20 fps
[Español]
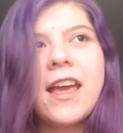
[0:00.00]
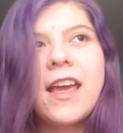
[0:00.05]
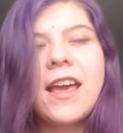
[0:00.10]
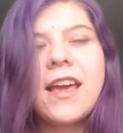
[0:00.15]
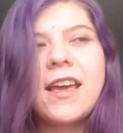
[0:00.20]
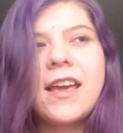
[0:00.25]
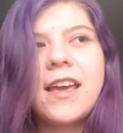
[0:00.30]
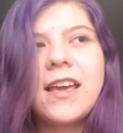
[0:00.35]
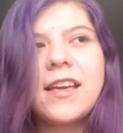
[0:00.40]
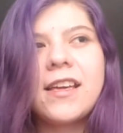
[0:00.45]

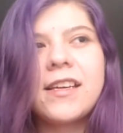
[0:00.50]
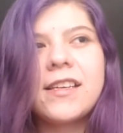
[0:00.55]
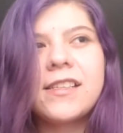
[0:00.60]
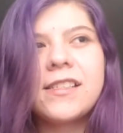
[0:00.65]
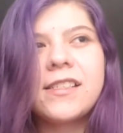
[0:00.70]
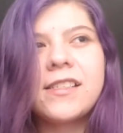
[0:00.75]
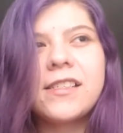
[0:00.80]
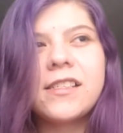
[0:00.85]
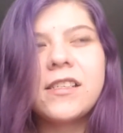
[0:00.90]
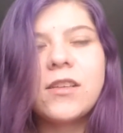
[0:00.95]

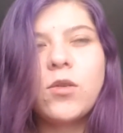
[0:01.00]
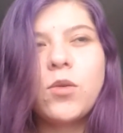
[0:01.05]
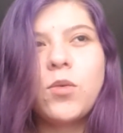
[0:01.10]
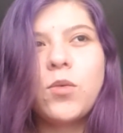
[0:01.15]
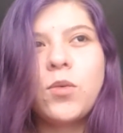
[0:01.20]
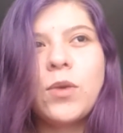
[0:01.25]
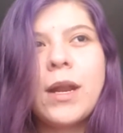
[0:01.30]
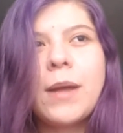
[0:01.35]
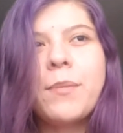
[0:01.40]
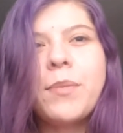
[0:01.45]
es
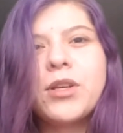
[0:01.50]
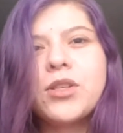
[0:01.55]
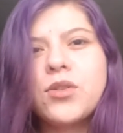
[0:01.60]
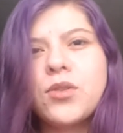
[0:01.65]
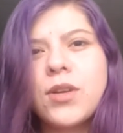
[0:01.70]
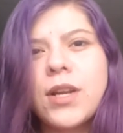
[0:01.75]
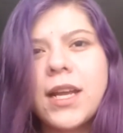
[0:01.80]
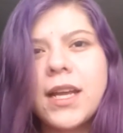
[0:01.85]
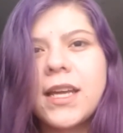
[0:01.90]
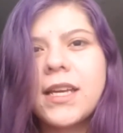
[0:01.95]
una
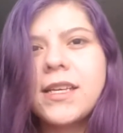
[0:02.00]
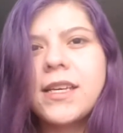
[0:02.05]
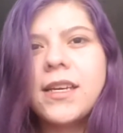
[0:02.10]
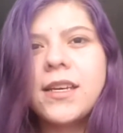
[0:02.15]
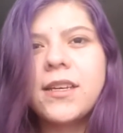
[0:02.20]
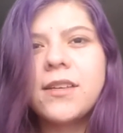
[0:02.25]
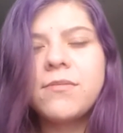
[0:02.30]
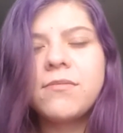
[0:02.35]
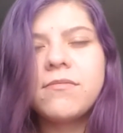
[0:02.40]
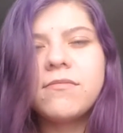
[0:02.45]
persona
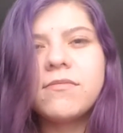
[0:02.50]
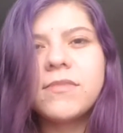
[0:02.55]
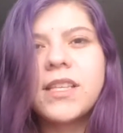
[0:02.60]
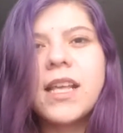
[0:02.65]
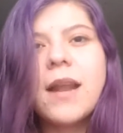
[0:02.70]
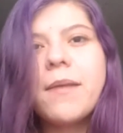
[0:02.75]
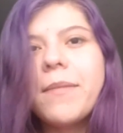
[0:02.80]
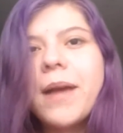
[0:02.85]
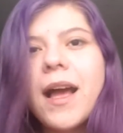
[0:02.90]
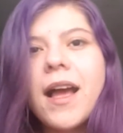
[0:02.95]
que
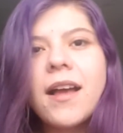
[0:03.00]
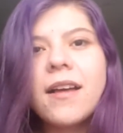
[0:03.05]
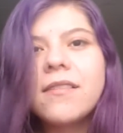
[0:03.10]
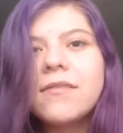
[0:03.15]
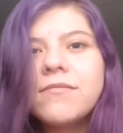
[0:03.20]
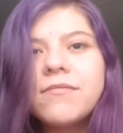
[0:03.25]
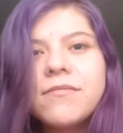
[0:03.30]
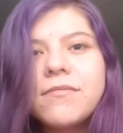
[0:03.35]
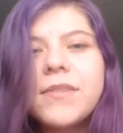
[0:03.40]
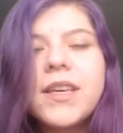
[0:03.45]
salva
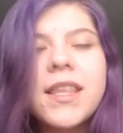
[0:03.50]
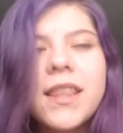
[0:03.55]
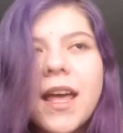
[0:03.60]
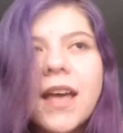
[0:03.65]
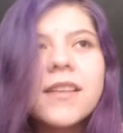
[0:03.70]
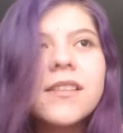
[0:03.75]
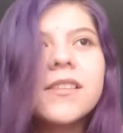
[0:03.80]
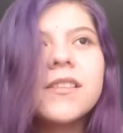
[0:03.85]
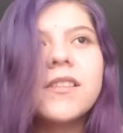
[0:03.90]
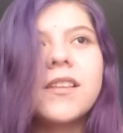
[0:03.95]

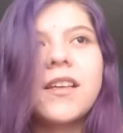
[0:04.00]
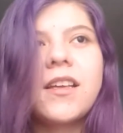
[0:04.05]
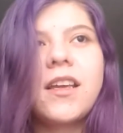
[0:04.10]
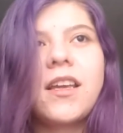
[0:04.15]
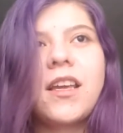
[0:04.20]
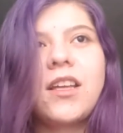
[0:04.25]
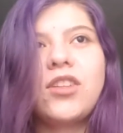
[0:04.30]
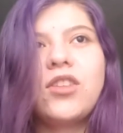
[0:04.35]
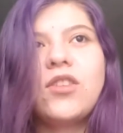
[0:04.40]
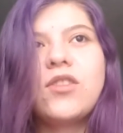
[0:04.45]
vidas
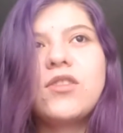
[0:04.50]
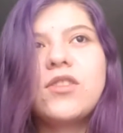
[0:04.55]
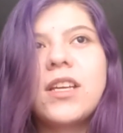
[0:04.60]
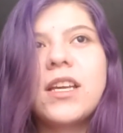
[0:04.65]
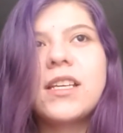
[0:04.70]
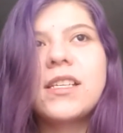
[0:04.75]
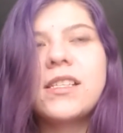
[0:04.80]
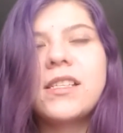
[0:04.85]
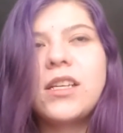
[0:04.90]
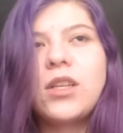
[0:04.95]

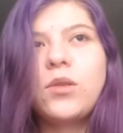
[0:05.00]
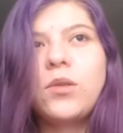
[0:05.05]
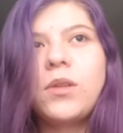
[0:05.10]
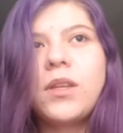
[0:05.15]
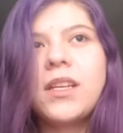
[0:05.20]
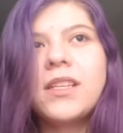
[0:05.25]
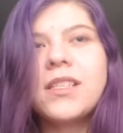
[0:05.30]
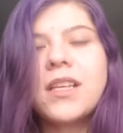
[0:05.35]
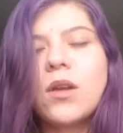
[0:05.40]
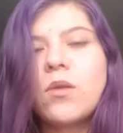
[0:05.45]
entonces, si tú
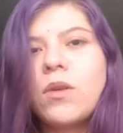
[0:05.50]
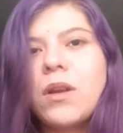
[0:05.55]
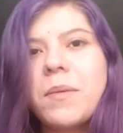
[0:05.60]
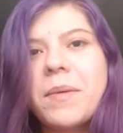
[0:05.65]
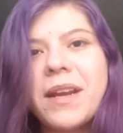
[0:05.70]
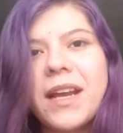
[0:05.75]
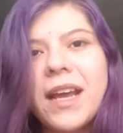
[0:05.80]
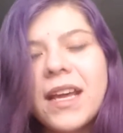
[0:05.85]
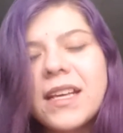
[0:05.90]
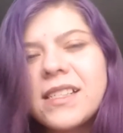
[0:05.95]
tienes alguna
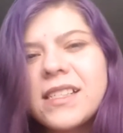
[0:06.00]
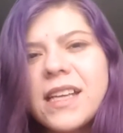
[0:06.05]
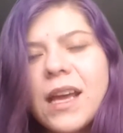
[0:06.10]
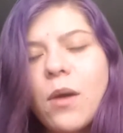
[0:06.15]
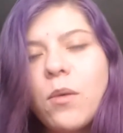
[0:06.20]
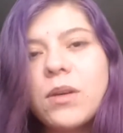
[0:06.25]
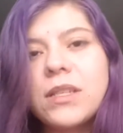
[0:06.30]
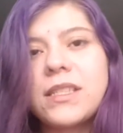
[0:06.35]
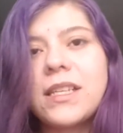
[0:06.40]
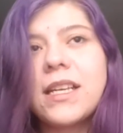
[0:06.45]
emergencia
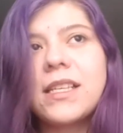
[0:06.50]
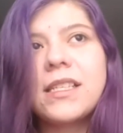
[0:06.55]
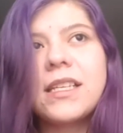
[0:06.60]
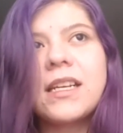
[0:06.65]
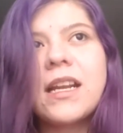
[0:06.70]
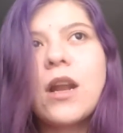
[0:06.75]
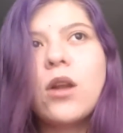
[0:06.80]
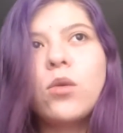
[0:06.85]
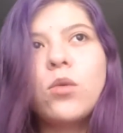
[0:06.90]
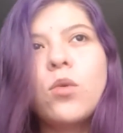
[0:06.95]
o estás
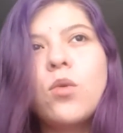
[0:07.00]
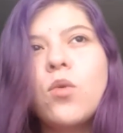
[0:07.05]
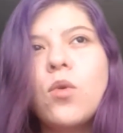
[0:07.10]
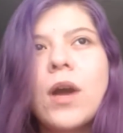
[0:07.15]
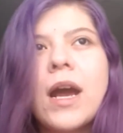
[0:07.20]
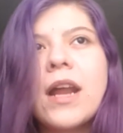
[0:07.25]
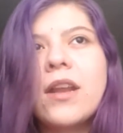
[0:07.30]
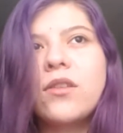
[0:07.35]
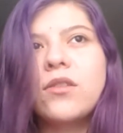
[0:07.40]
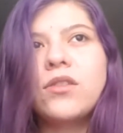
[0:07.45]
en algún
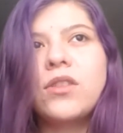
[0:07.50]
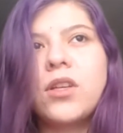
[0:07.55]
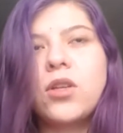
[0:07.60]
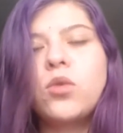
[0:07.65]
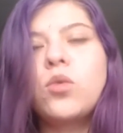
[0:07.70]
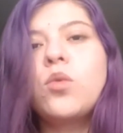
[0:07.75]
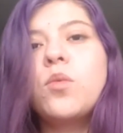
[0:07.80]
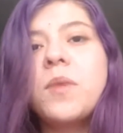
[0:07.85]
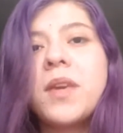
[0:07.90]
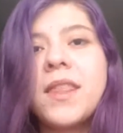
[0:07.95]
lugar donde
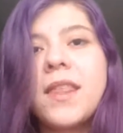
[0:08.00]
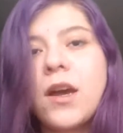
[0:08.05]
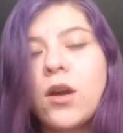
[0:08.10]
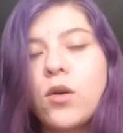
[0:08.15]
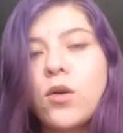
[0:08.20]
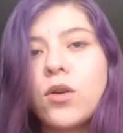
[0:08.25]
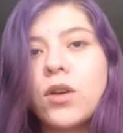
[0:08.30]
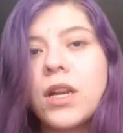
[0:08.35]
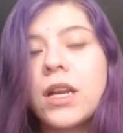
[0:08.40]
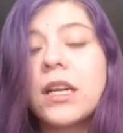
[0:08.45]
tu vida
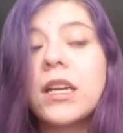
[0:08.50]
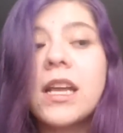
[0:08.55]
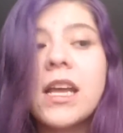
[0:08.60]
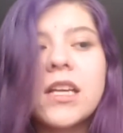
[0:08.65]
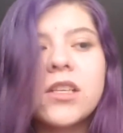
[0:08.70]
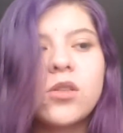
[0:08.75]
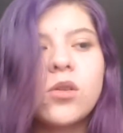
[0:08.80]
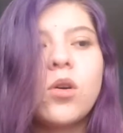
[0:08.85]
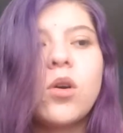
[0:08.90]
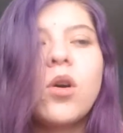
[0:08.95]
corre
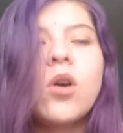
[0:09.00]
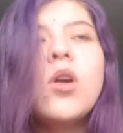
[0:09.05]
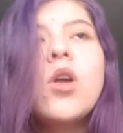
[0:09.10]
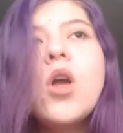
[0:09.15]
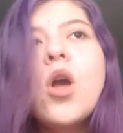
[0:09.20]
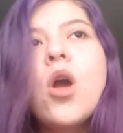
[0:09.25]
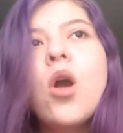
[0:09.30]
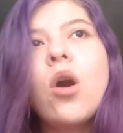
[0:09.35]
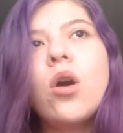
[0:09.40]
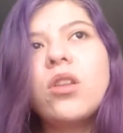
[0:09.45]
riesgo
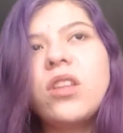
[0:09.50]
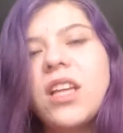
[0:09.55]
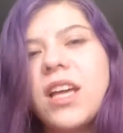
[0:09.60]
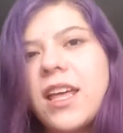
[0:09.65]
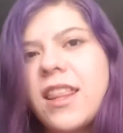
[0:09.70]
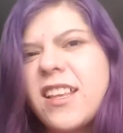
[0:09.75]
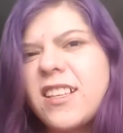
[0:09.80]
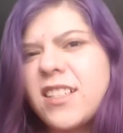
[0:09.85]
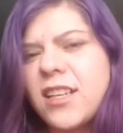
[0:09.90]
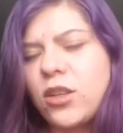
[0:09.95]
o te
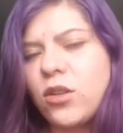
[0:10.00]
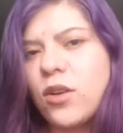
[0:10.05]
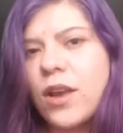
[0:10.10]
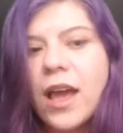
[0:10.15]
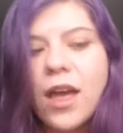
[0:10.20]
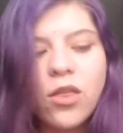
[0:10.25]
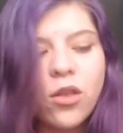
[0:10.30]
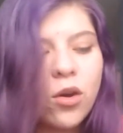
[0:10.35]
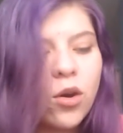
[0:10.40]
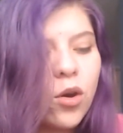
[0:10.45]
quedaste
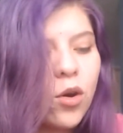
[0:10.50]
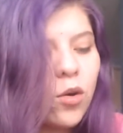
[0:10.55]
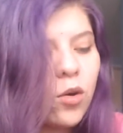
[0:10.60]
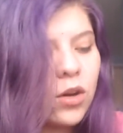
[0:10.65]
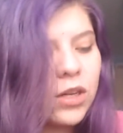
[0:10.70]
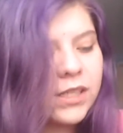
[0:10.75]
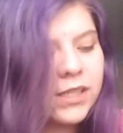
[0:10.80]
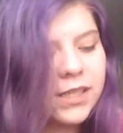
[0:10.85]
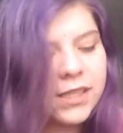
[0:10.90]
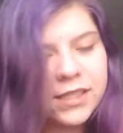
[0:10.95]
atorado
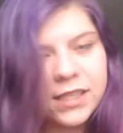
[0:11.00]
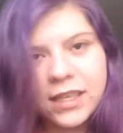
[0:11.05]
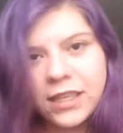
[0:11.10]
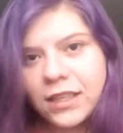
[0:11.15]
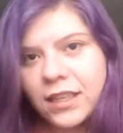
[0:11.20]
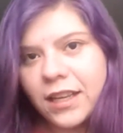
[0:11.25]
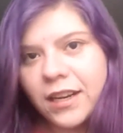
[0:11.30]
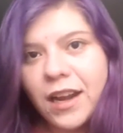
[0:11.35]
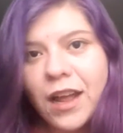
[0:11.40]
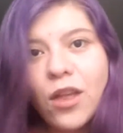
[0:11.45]
o estás
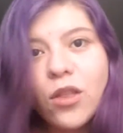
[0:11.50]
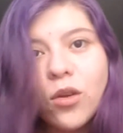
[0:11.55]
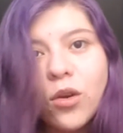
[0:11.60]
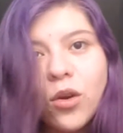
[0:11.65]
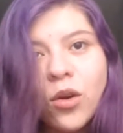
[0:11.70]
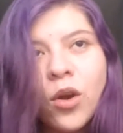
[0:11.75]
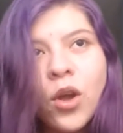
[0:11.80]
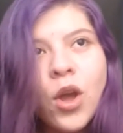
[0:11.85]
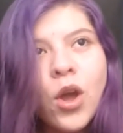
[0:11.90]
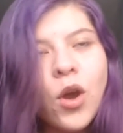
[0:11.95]

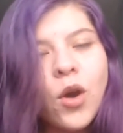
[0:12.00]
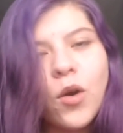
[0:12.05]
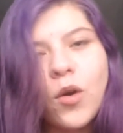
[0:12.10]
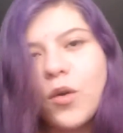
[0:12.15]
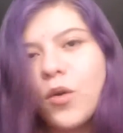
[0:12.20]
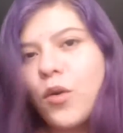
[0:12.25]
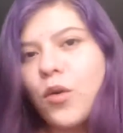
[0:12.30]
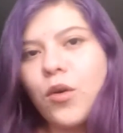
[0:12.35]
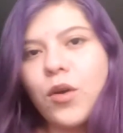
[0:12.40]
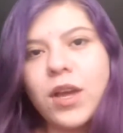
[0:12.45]
enterrado
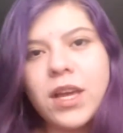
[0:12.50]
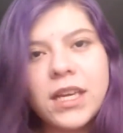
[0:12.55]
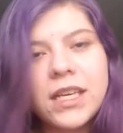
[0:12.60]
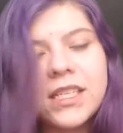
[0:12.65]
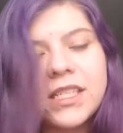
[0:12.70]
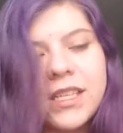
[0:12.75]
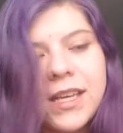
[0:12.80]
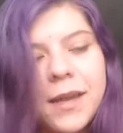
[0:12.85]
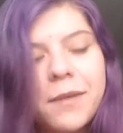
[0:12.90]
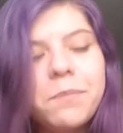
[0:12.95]
o
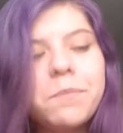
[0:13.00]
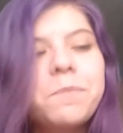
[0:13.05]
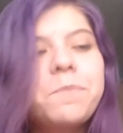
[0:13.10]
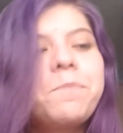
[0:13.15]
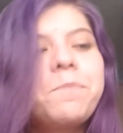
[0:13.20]
XY,